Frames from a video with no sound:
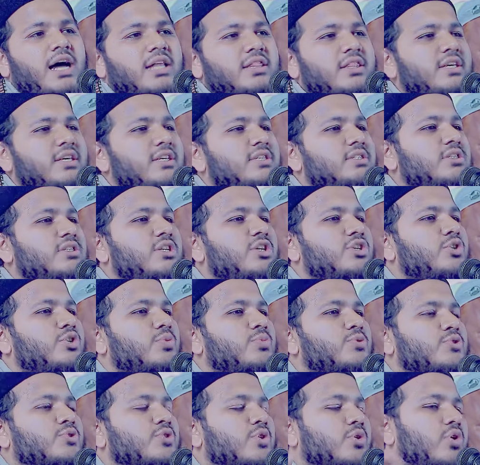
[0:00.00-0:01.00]
হাদিস যে
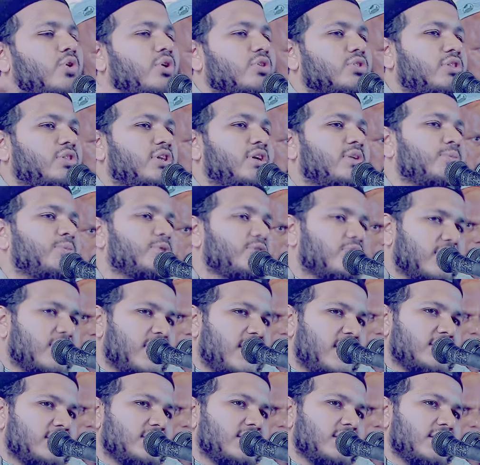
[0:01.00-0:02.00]
সমস্ত গ্রন্থের ভিতরে
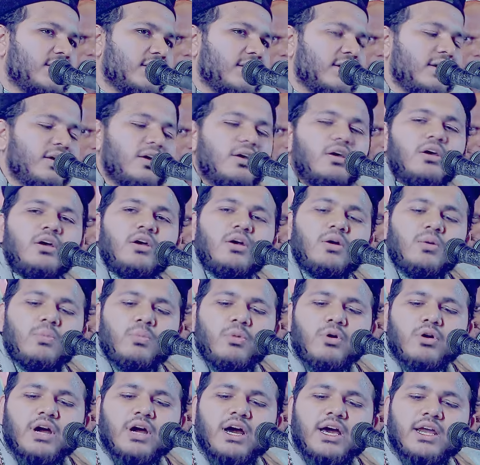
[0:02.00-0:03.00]
আছে
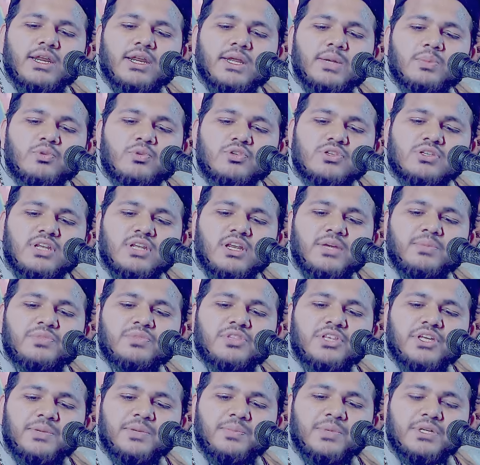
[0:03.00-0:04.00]
বোখারি মুসলিম
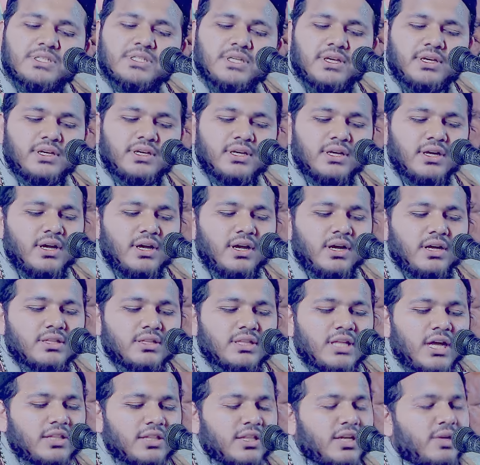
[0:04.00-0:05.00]
তিরমিজি
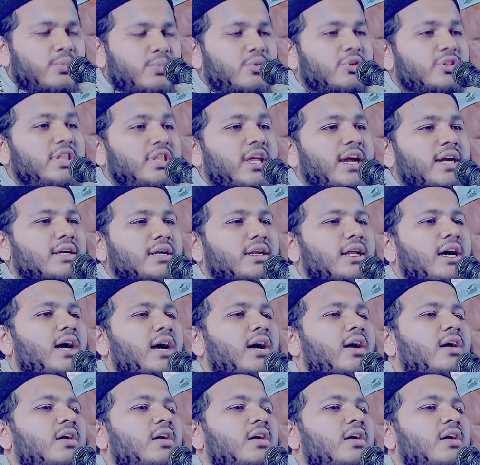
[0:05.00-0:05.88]
তাদের মধ্যে একটা